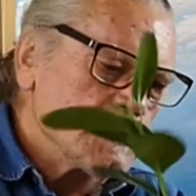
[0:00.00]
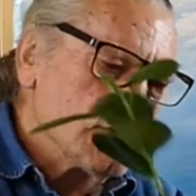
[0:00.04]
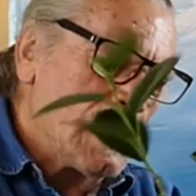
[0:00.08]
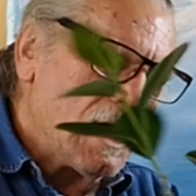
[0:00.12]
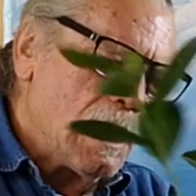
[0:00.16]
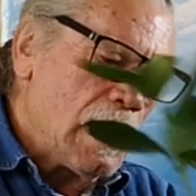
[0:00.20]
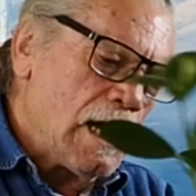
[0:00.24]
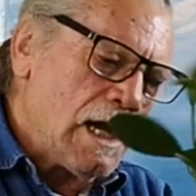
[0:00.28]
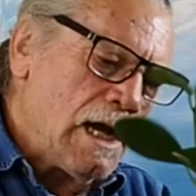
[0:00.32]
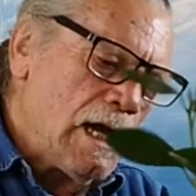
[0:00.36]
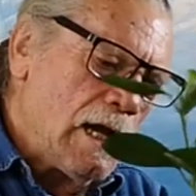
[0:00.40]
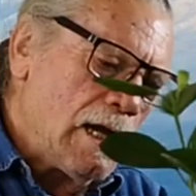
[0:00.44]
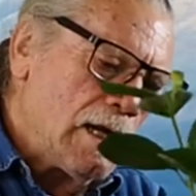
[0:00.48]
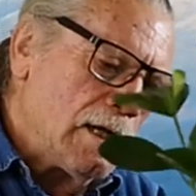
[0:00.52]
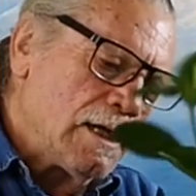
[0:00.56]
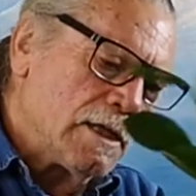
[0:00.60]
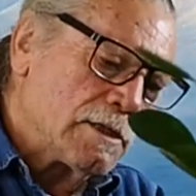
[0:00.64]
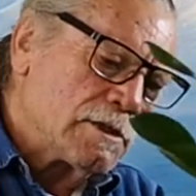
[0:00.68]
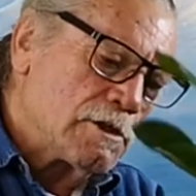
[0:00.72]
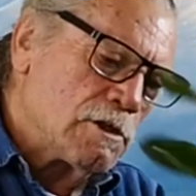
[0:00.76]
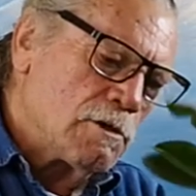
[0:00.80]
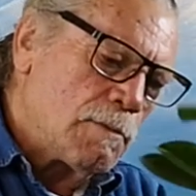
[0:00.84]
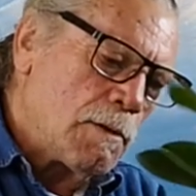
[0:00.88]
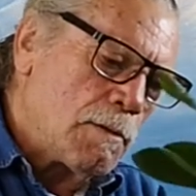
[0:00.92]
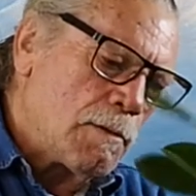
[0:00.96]
Ah,
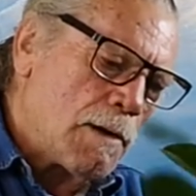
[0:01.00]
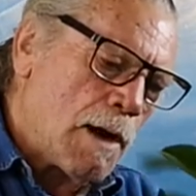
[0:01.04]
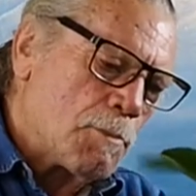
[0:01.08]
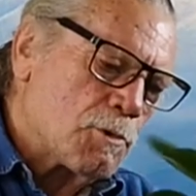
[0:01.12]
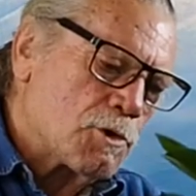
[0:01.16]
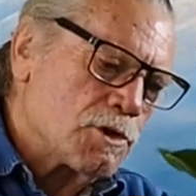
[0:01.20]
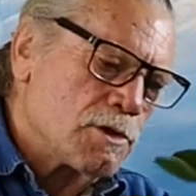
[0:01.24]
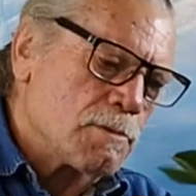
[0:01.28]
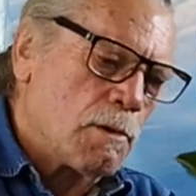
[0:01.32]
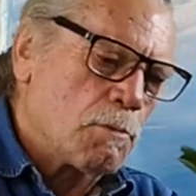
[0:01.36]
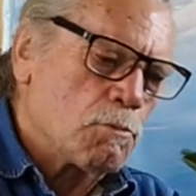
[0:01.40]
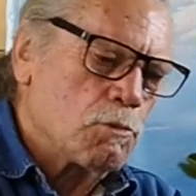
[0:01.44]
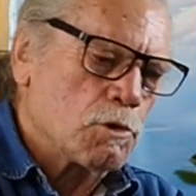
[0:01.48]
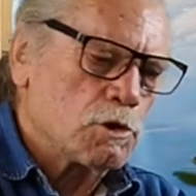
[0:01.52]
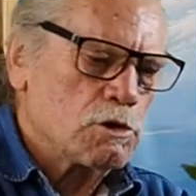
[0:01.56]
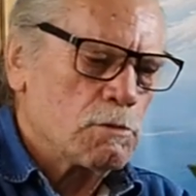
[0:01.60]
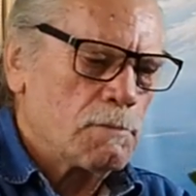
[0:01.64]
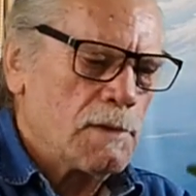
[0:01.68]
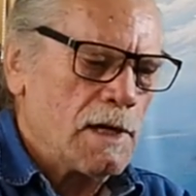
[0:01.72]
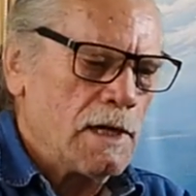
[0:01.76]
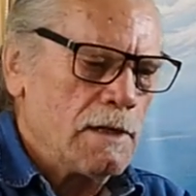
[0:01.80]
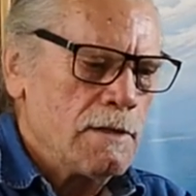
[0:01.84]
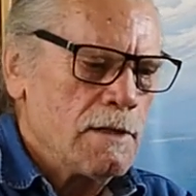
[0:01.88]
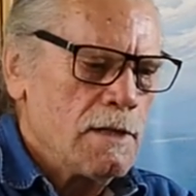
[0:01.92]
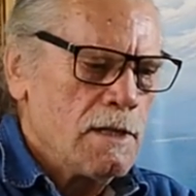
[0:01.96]
este lo vamos a aproximar un poquito
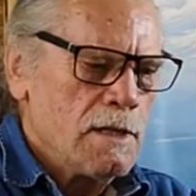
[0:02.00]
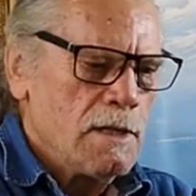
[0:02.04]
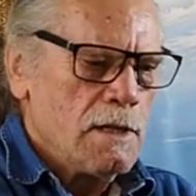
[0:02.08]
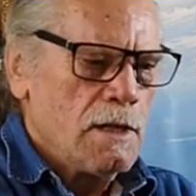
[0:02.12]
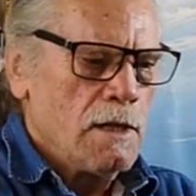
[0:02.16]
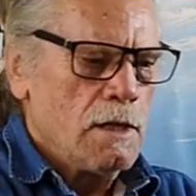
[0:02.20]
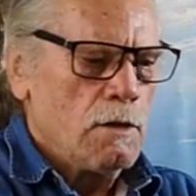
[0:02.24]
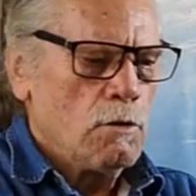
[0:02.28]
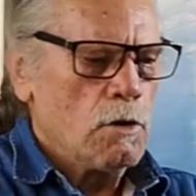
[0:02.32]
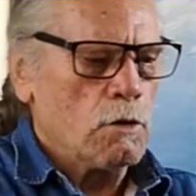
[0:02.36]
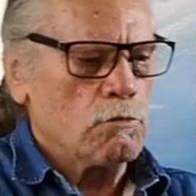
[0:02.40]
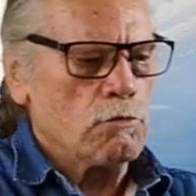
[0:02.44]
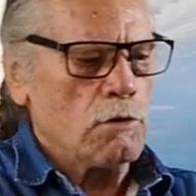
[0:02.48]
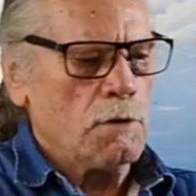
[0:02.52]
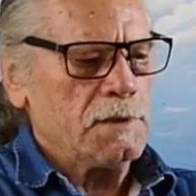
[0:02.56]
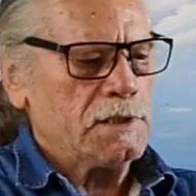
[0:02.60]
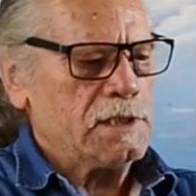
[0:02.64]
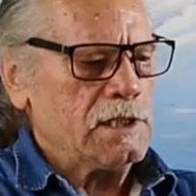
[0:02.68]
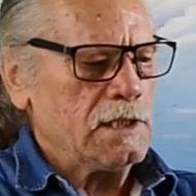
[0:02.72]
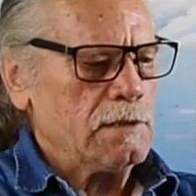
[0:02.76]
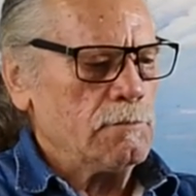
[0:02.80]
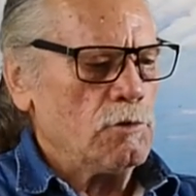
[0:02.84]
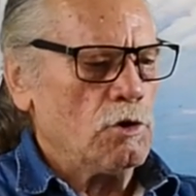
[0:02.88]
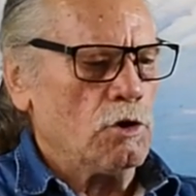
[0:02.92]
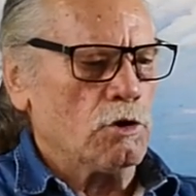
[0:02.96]
más. Luego, una vez
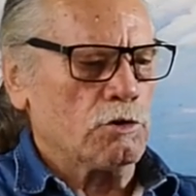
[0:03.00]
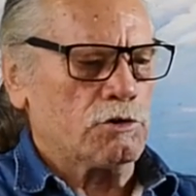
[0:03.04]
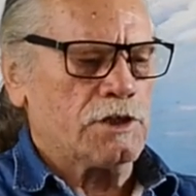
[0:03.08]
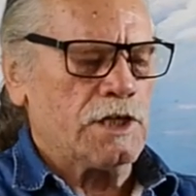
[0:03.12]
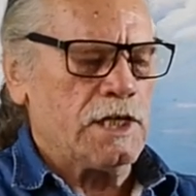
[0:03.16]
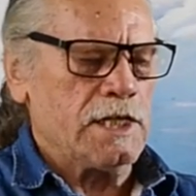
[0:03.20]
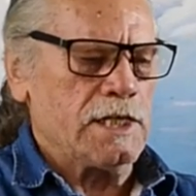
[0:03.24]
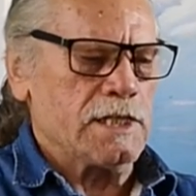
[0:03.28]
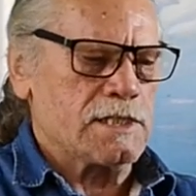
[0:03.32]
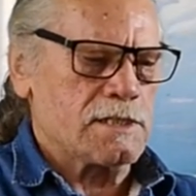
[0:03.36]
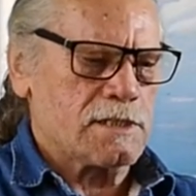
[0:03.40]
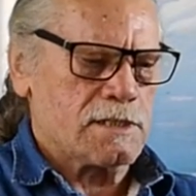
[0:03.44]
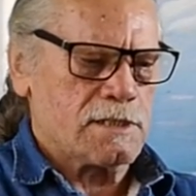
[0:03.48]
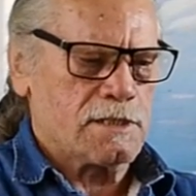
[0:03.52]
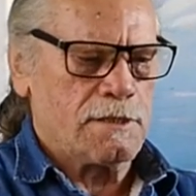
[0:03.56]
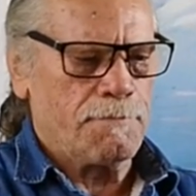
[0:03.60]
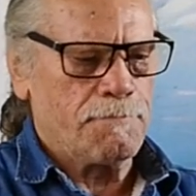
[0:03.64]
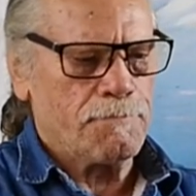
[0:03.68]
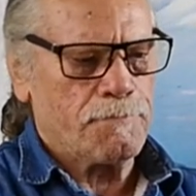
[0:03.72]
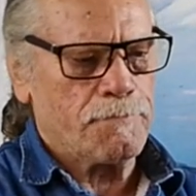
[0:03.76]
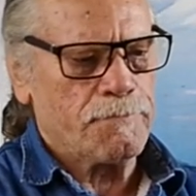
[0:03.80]
tenemos los tres